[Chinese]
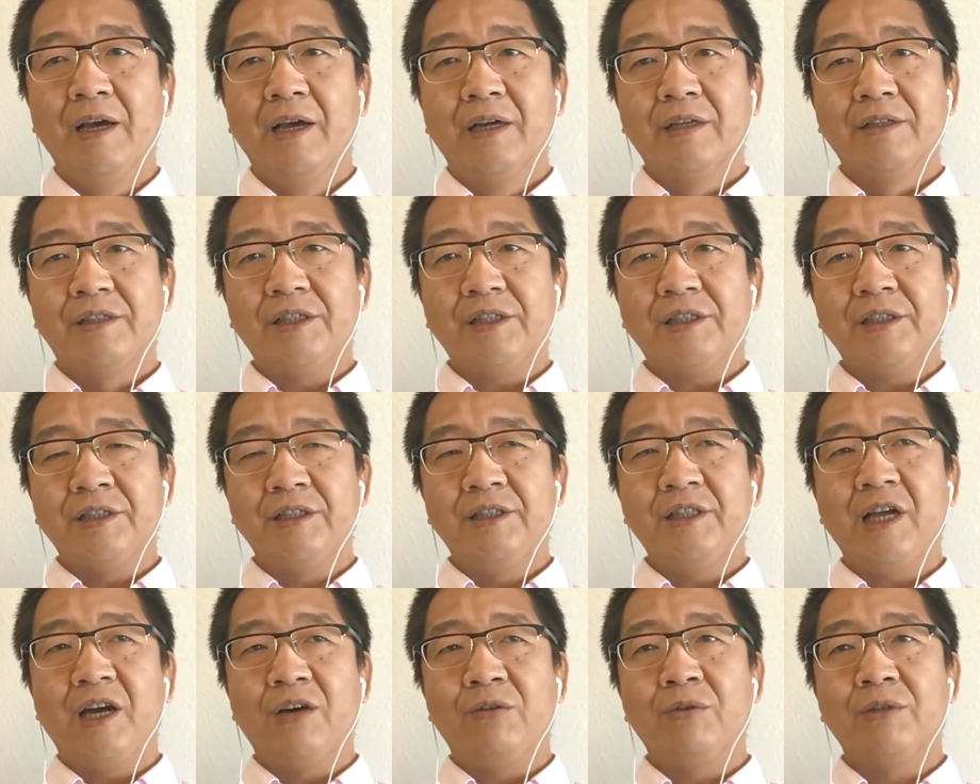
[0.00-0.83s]
这是理
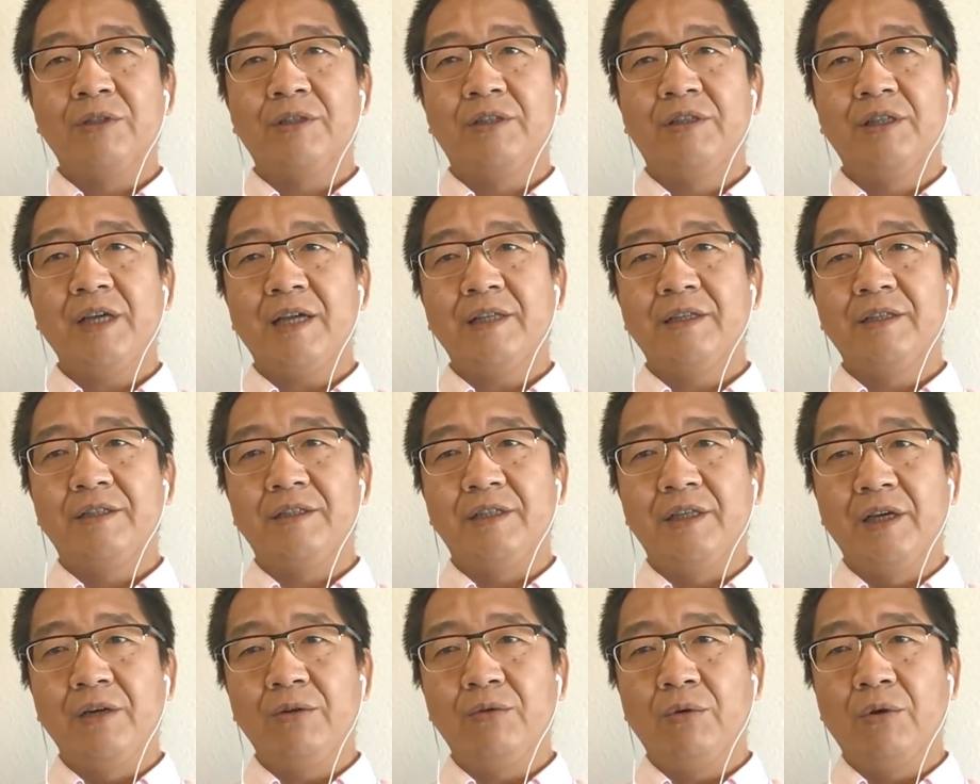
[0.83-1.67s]
想国实验的
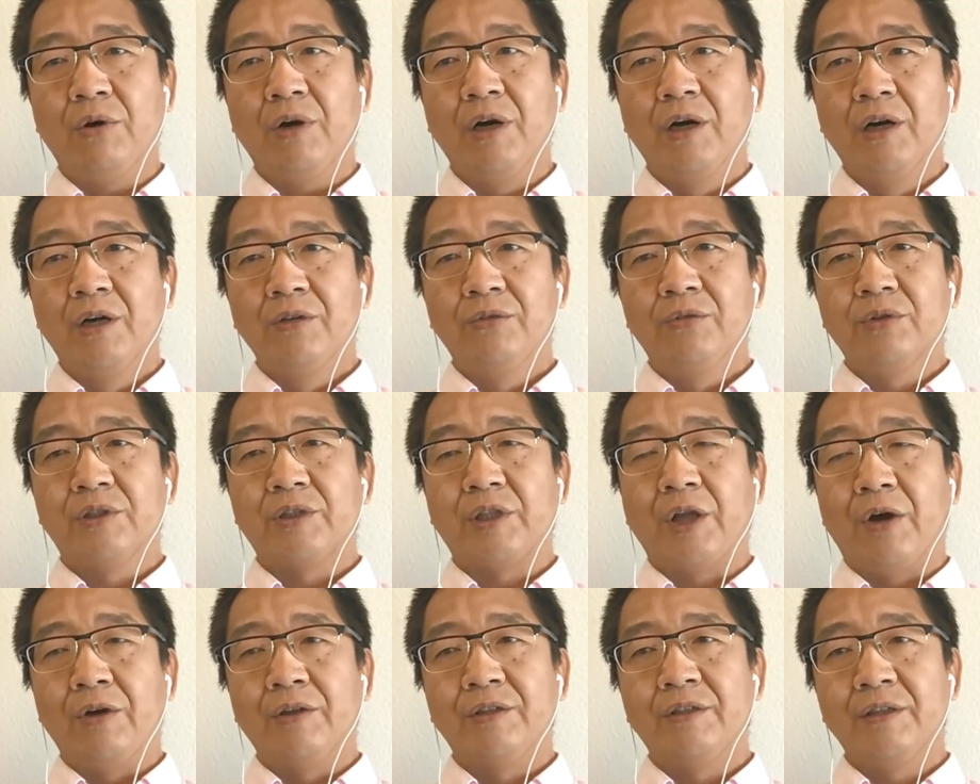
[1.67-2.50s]
结果，就是
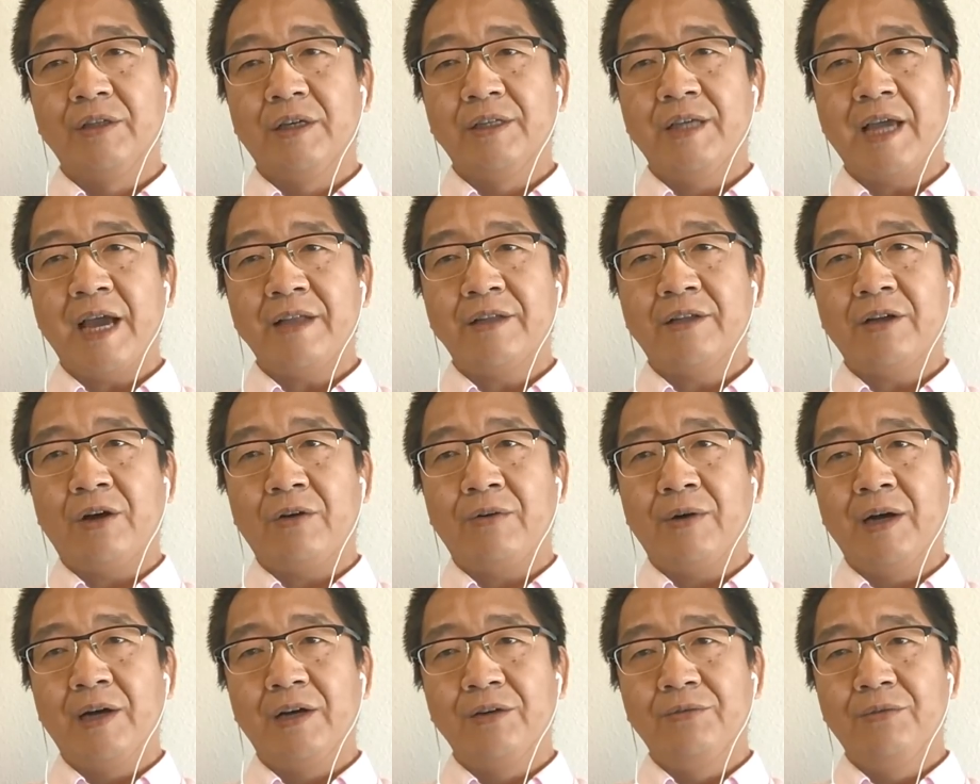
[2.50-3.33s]
导致了燕昭
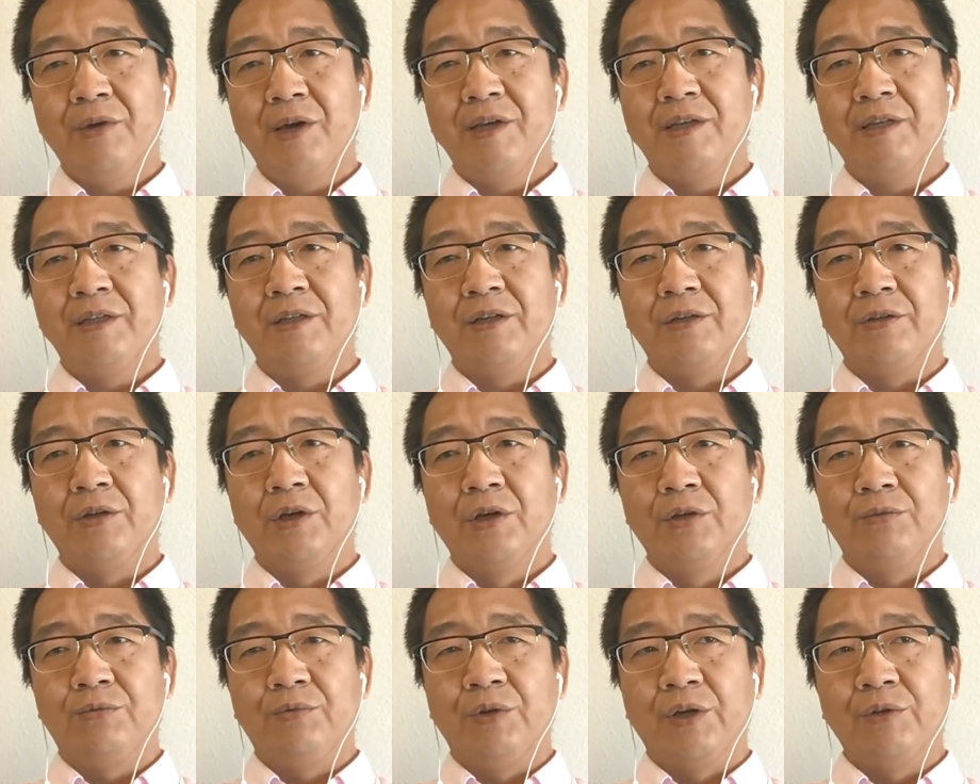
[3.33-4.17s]
王和乐毅的
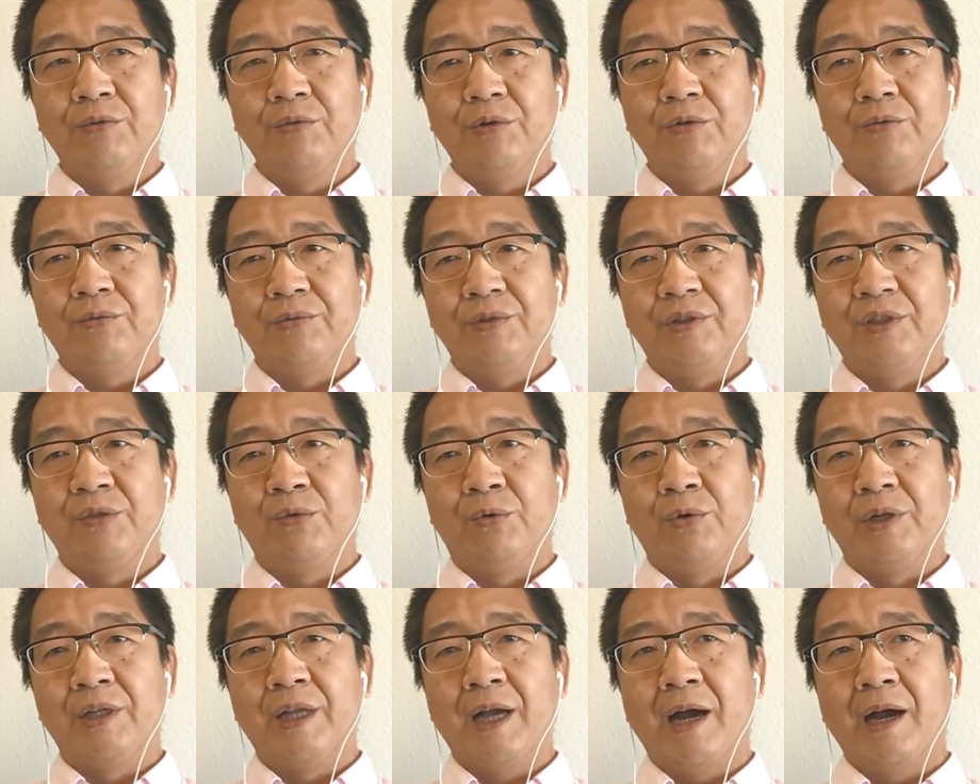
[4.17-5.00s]
绝对主义
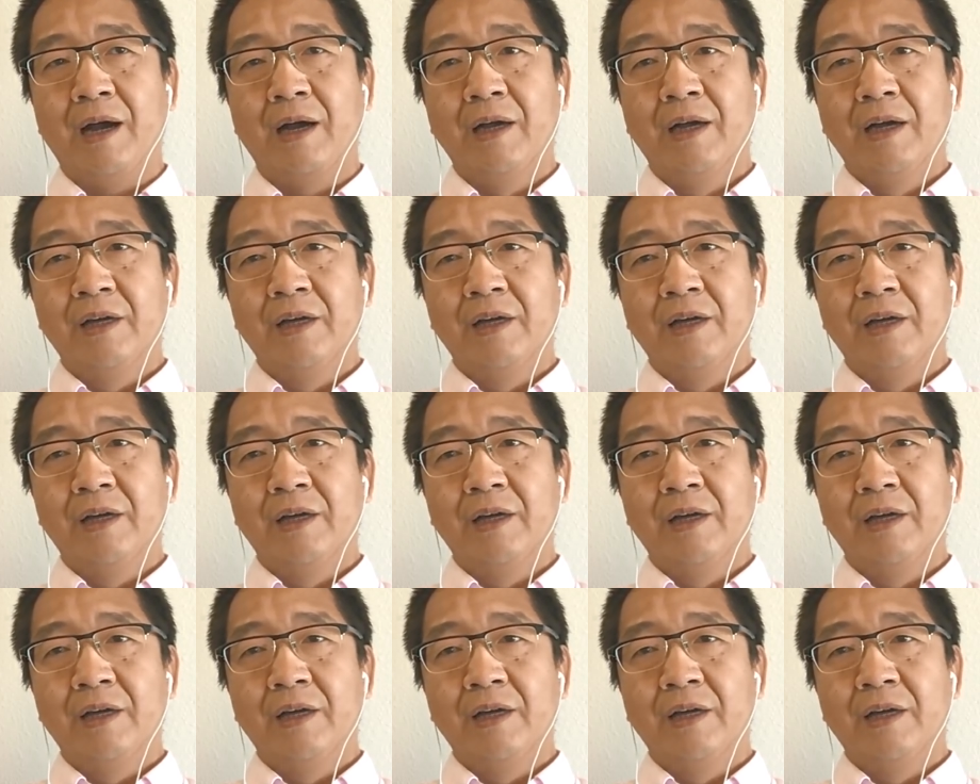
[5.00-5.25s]
国家。